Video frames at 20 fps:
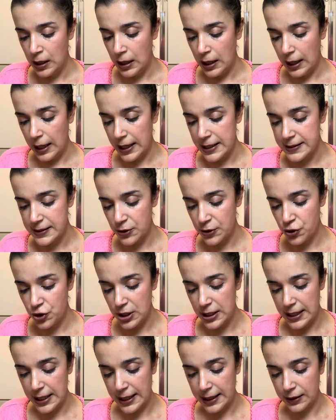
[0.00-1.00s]
è
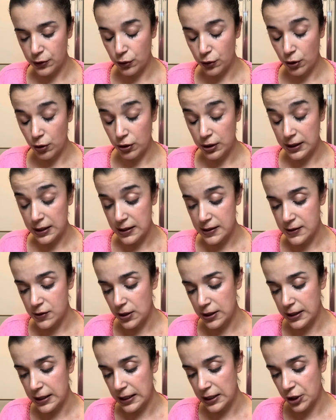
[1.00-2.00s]
sigillato e ho
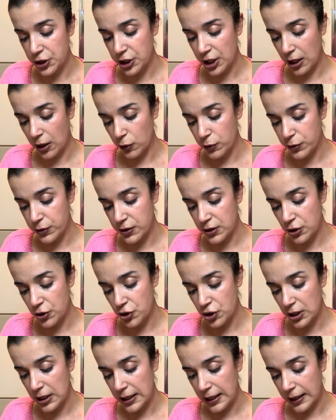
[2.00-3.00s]
intenzione di lasciarlo
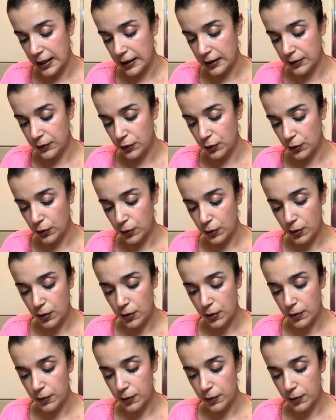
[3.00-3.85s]
sigillato